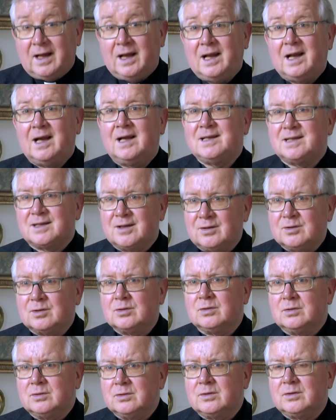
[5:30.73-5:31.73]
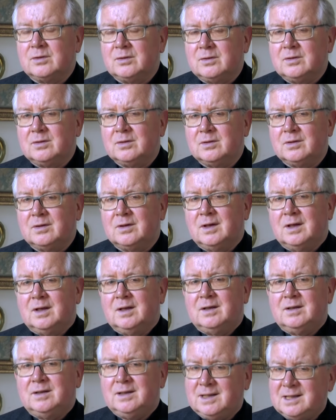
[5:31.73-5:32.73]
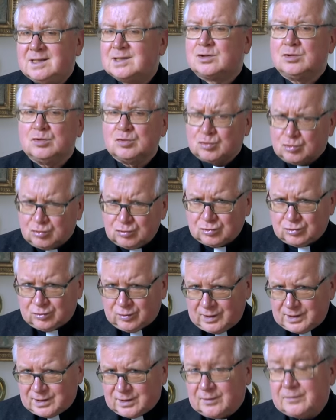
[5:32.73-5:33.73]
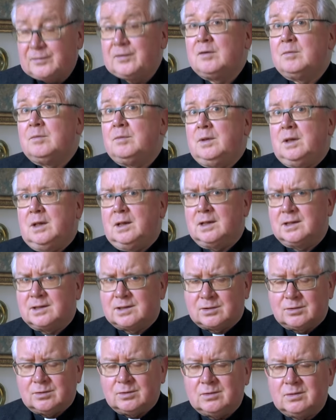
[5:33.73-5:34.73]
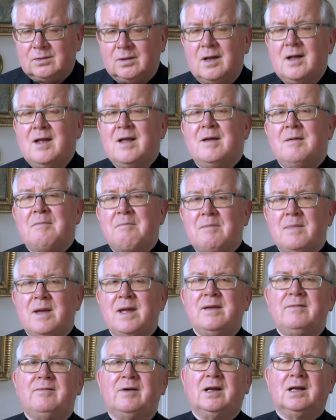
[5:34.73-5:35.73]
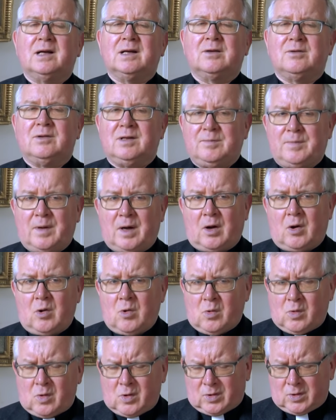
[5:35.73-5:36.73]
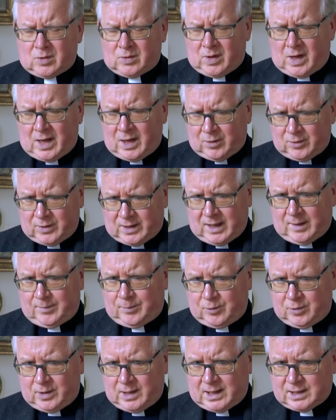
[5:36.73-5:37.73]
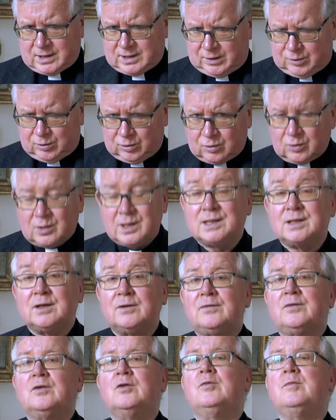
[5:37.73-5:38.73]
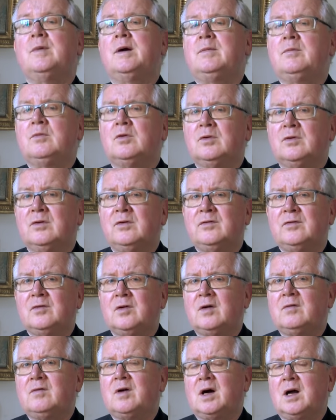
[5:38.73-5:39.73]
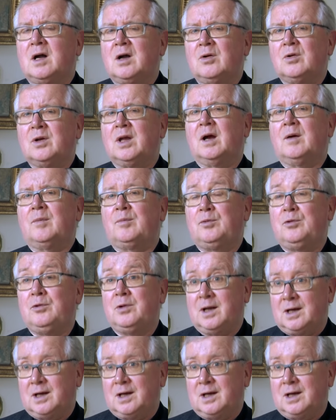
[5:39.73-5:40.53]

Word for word: Et là, ils se rendent compte qu'ils sont toujours les enfants, bien sûr, mais voilà que les parents ont un regard plus large. Et du coup, les enfants eux-mêmes vont avoir un regard plus